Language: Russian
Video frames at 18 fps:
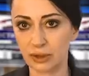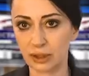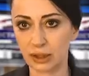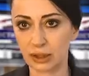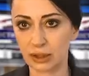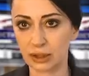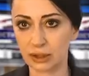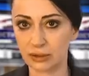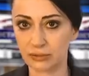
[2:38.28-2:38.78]

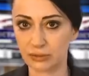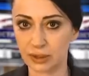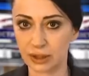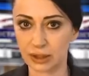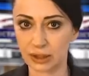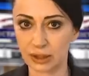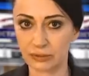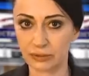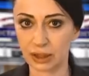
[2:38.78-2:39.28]
века,
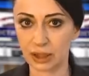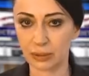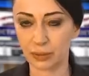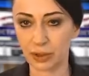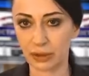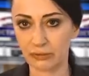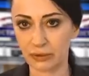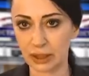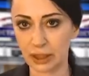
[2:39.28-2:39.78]
классифицированные
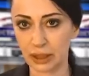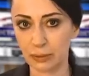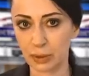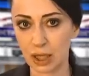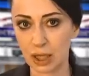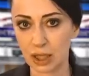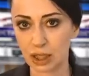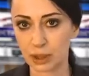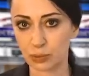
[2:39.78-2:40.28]
по видам,
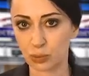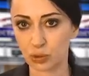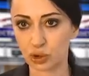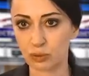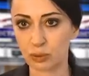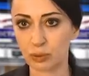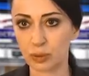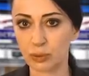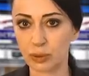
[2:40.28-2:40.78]

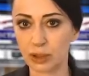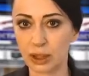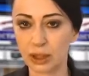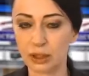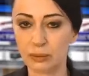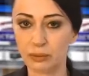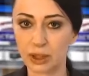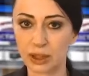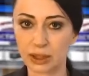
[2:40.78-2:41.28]
способы
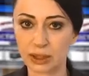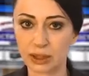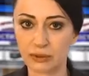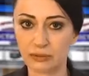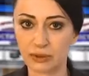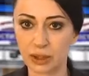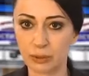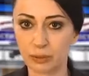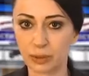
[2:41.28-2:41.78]
применения, место
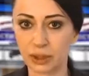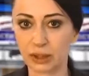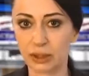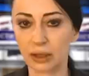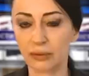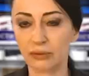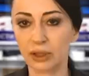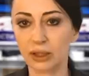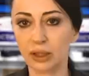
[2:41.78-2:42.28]
и время
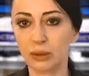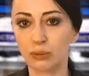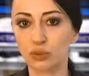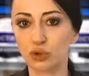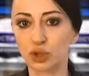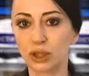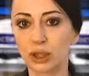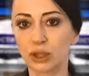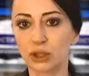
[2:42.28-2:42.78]
приготовления
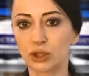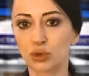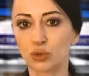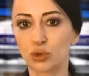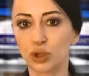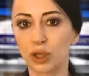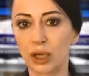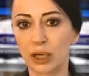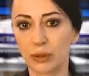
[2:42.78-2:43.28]
Музея
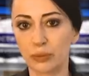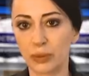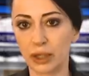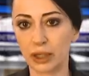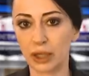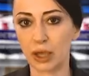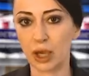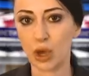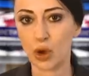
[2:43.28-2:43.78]
истории Армении.